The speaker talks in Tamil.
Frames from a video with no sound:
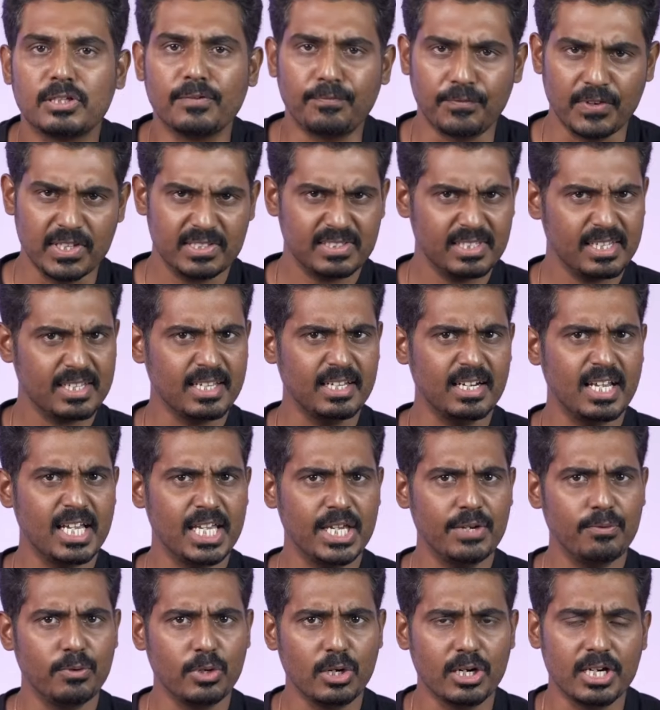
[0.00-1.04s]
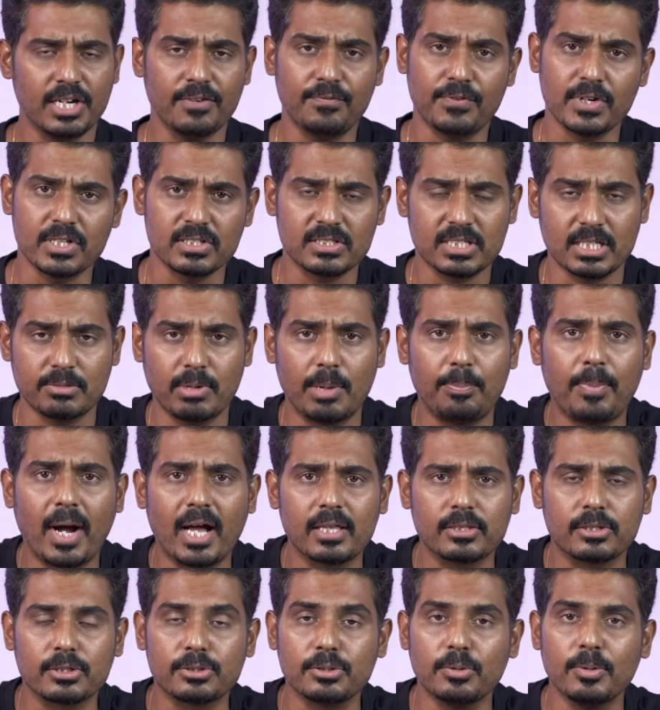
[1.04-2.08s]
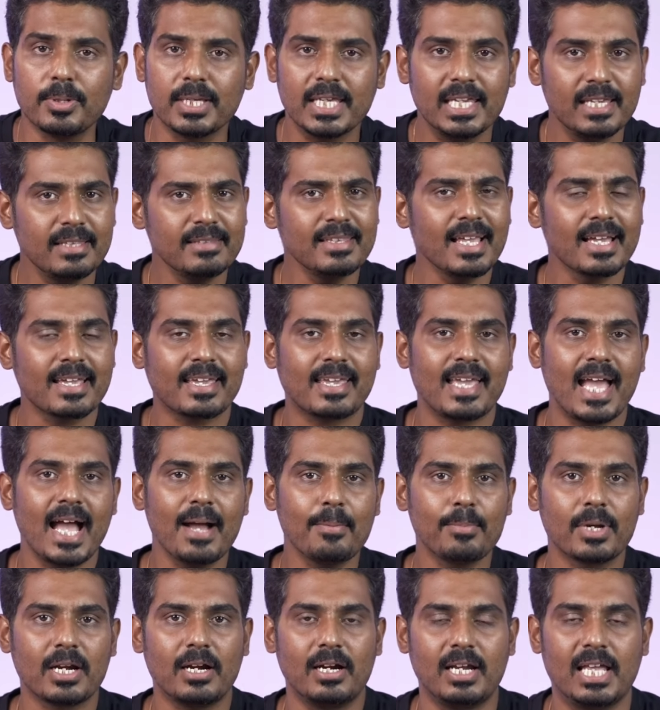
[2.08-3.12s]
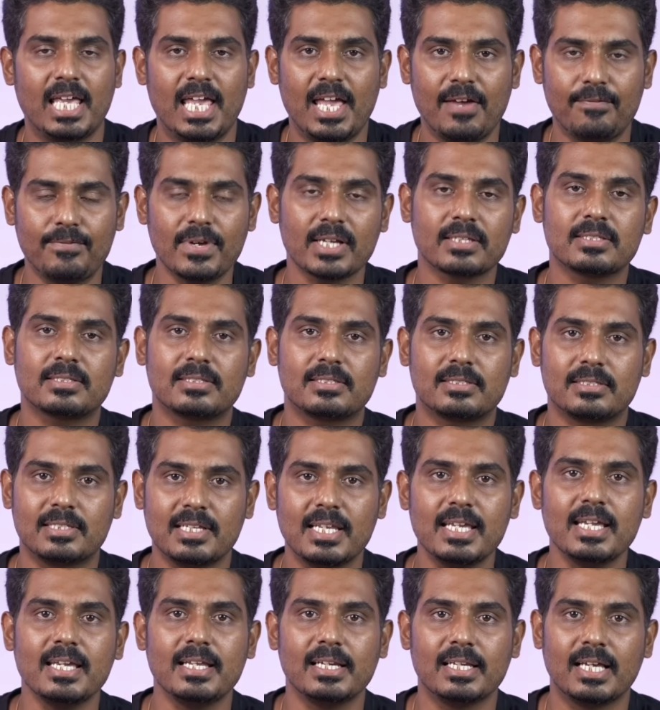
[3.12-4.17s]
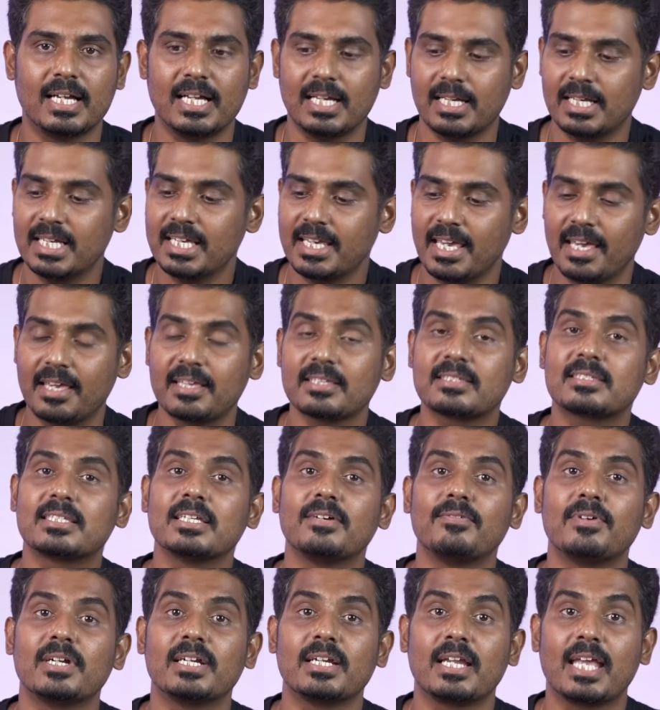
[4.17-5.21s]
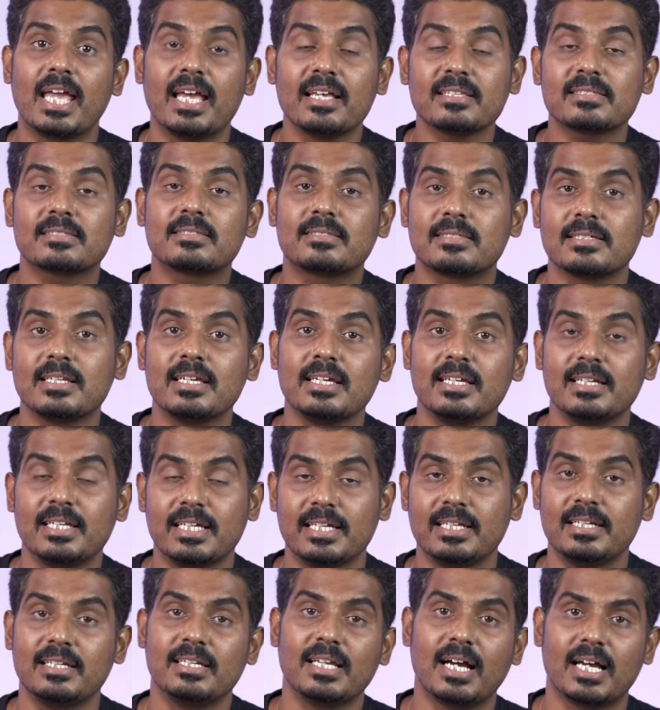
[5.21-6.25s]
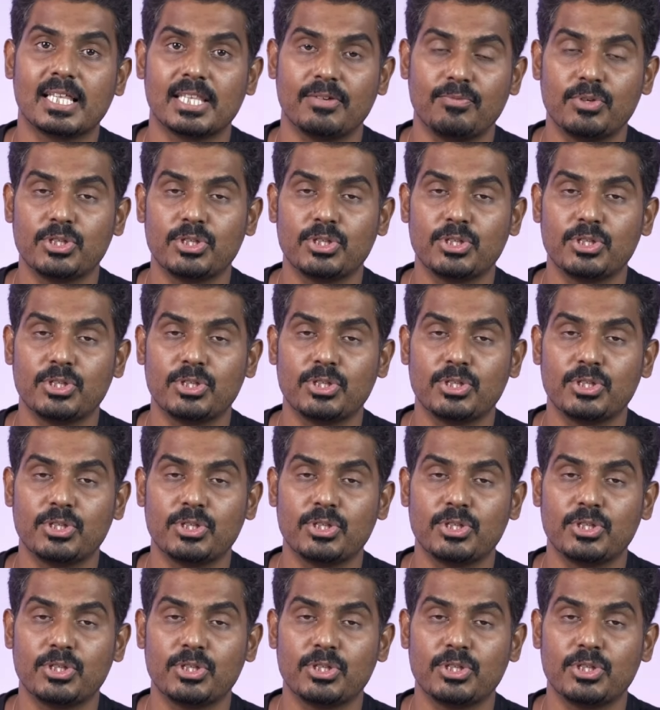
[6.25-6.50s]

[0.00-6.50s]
ஸோ ஃபிசிக்கலாக இவ்வளோ டிஃப்ரென்ஸை நம்ம பார்த்துட்டோம் இந்த கேமராவில் எஃப்எக்ஸ் த்ரீயில் ஏ செவன் எஸ் த்ரீயில் இல்லாத